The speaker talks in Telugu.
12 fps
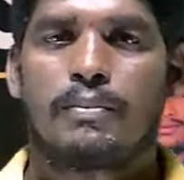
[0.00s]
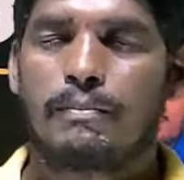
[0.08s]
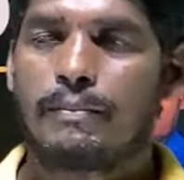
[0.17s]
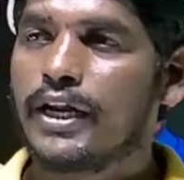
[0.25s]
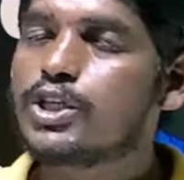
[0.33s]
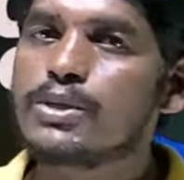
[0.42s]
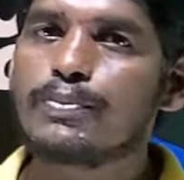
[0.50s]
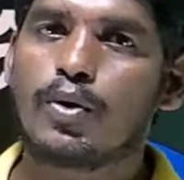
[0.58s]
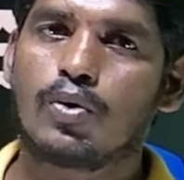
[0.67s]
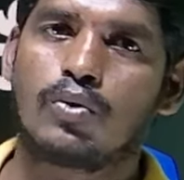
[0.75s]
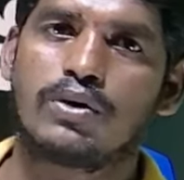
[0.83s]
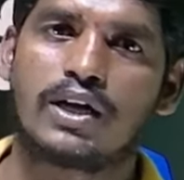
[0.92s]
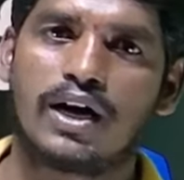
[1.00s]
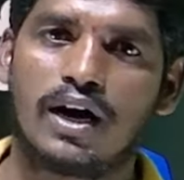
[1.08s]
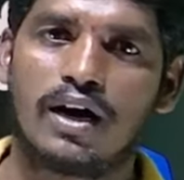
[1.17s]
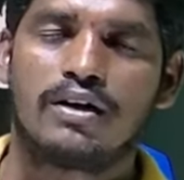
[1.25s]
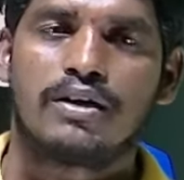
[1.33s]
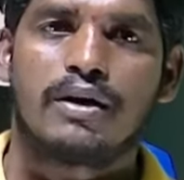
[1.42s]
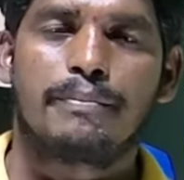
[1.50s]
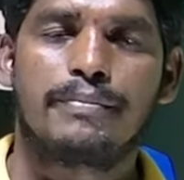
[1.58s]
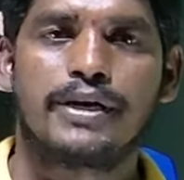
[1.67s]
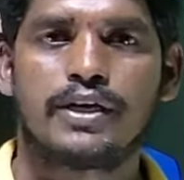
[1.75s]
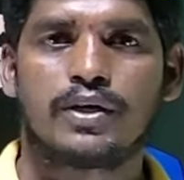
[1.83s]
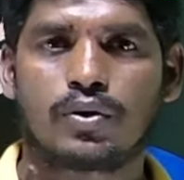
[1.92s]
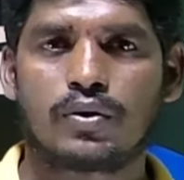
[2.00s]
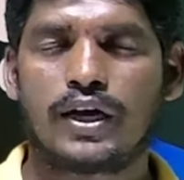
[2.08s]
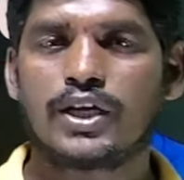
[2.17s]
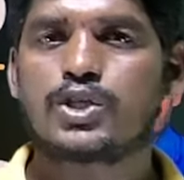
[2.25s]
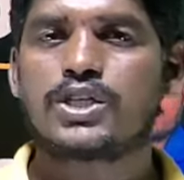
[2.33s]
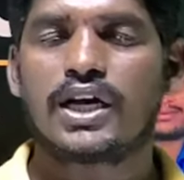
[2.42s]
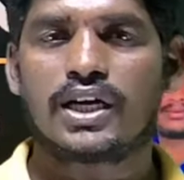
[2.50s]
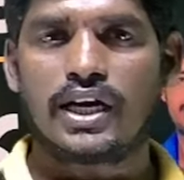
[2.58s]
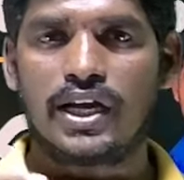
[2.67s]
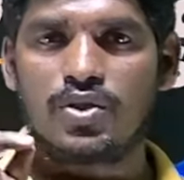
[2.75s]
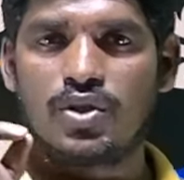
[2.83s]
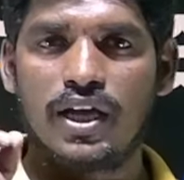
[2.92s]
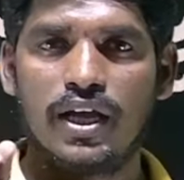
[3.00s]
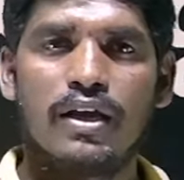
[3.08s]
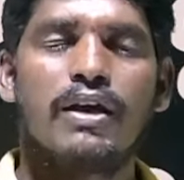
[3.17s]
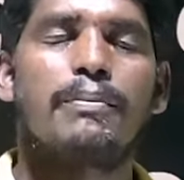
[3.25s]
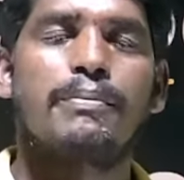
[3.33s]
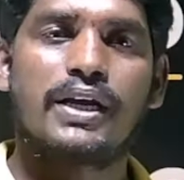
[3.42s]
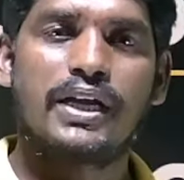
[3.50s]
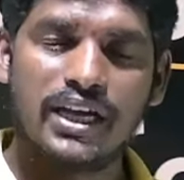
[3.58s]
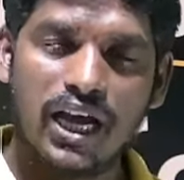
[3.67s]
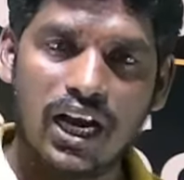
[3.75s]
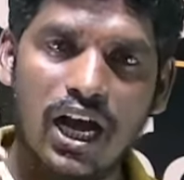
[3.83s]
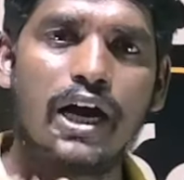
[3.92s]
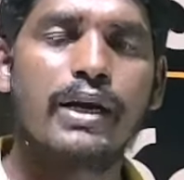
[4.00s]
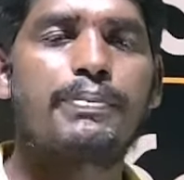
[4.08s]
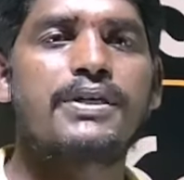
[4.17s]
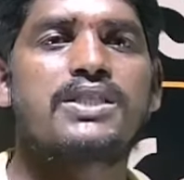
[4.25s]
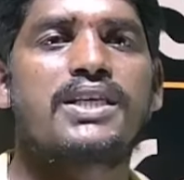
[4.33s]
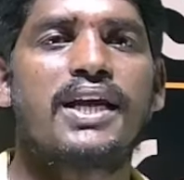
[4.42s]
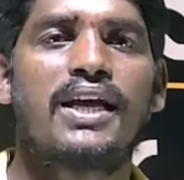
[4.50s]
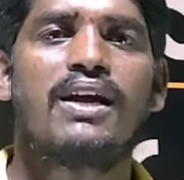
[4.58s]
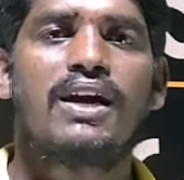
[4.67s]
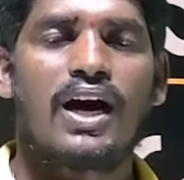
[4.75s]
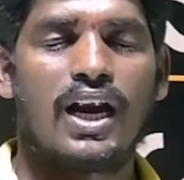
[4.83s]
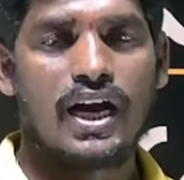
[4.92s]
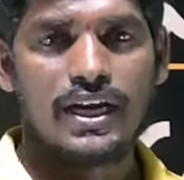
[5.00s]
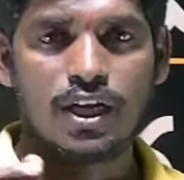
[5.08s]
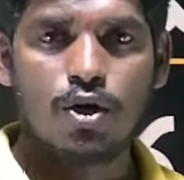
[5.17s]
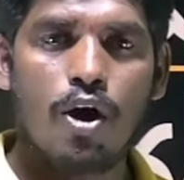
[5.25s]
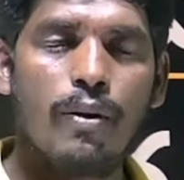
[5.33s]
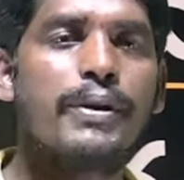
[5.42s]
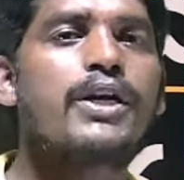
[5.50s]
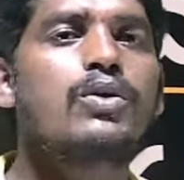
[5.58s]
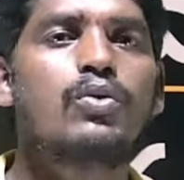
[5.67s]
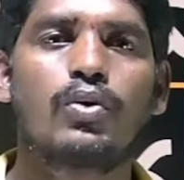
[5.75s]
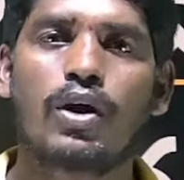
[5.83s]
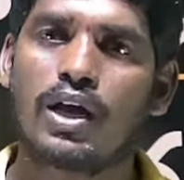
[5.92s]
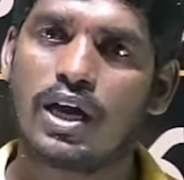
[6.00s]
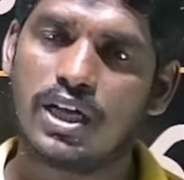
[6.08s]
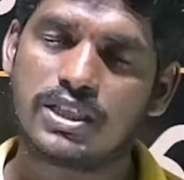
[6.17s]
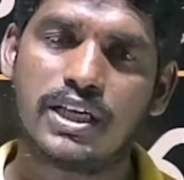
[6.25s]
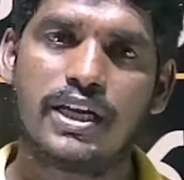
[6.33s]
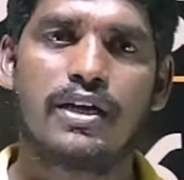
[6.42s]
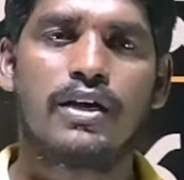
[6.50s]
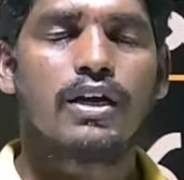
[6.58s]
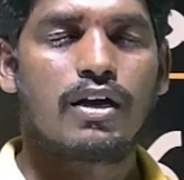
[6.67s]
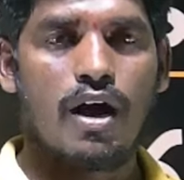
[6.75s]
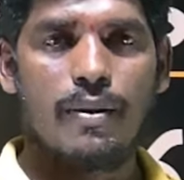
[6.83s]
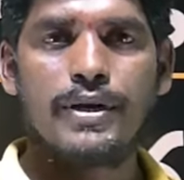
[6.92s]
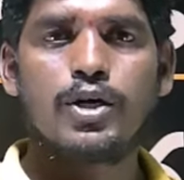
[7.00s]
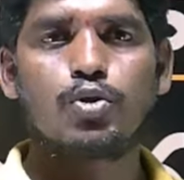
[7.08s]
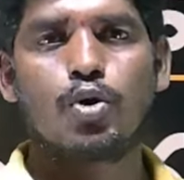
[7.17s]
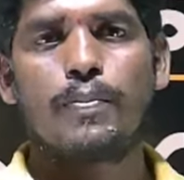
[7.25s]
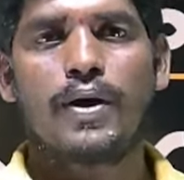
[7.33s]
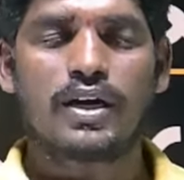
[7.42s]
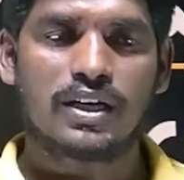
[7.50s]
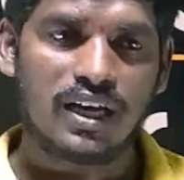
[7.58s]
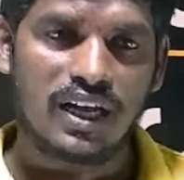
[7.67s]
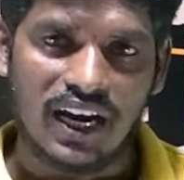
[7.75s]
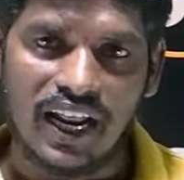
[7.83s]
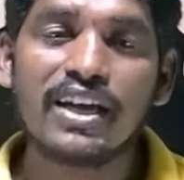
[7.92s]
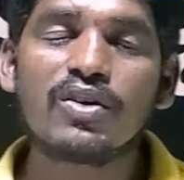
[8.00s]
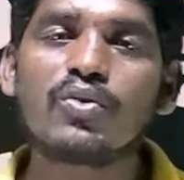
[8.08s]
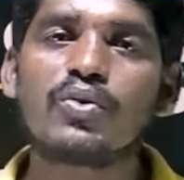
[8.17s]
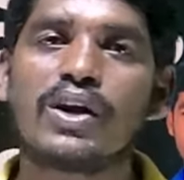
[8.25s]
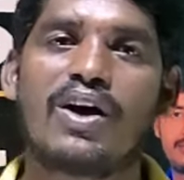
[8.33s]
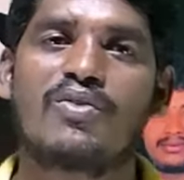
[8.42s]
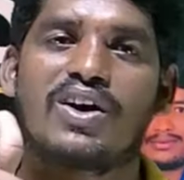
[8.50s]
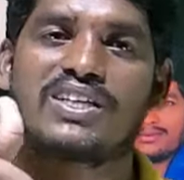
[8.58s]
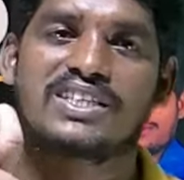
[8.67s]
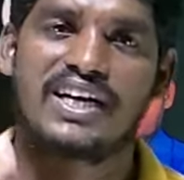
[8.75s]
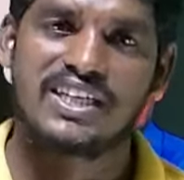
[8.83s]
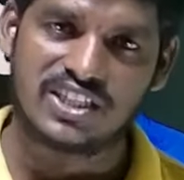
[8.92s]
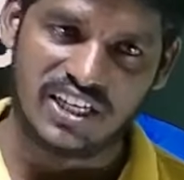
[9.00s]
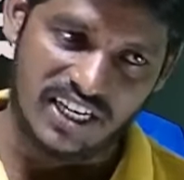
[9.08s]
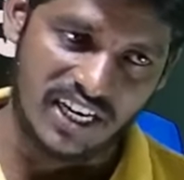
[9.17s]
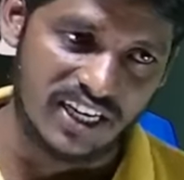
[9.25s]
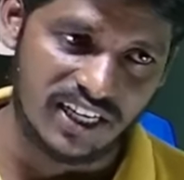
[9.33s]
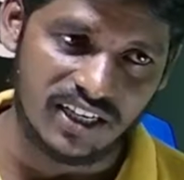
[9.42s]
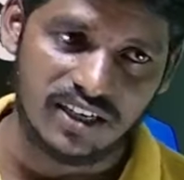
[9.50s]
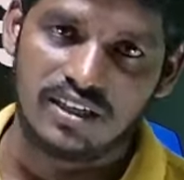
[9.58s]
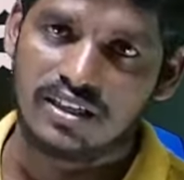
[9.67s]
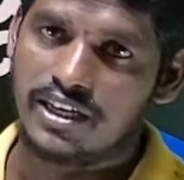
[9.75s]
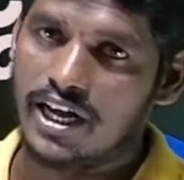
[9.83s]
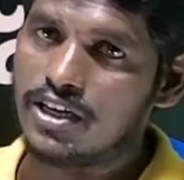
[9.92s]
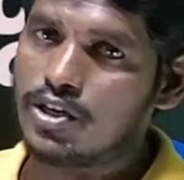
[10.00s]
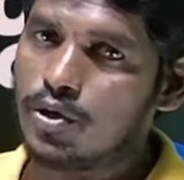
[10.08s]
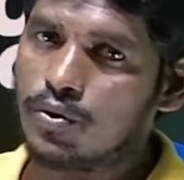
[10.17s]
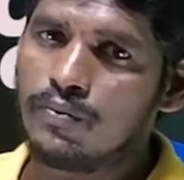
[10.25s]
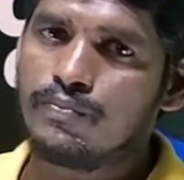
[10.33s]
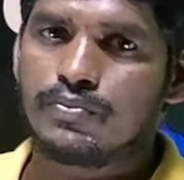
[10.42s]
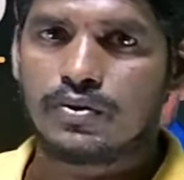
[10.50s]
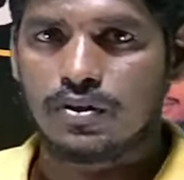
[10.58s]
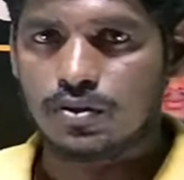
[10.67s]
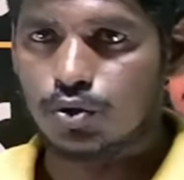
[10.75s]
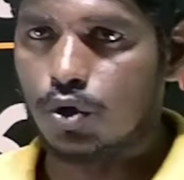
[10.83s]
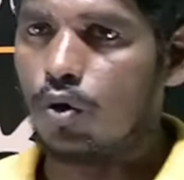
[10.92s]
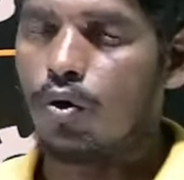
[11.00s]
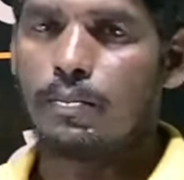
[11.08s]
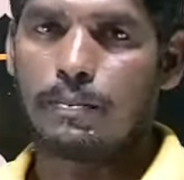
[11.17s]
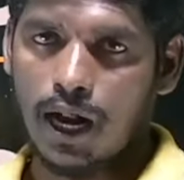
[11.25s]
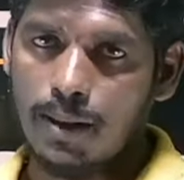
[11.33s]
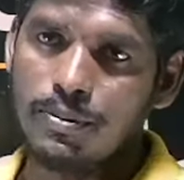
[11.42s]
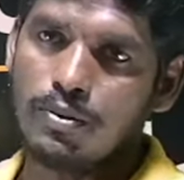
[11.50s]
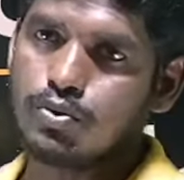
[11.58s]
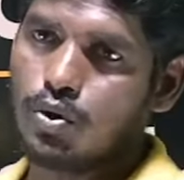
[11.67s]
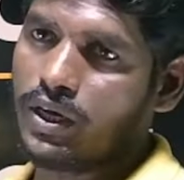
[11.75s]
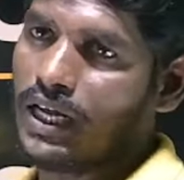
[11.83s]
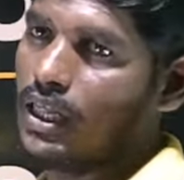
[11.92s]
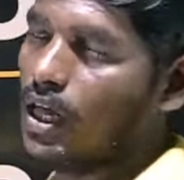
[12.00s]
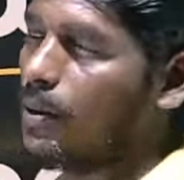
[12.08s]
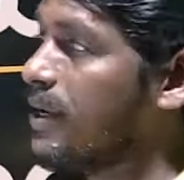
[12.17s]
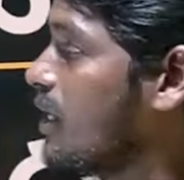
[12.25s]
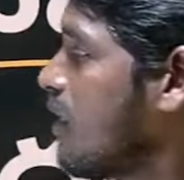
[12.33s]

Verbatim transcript: మర్చిపోకుండా మీకు నచ్చినట్లయితే మీకు ఎలా అనిపిస్తే అలాంటి కామెంట్ కూడా రాసి కామెంట్తో పాటుగా లైక్ కూడా ఒకసారి చేయండి థ్యాంక్ యూ సో ప్రాబ్లమ్స్లోకి వెళ్దామి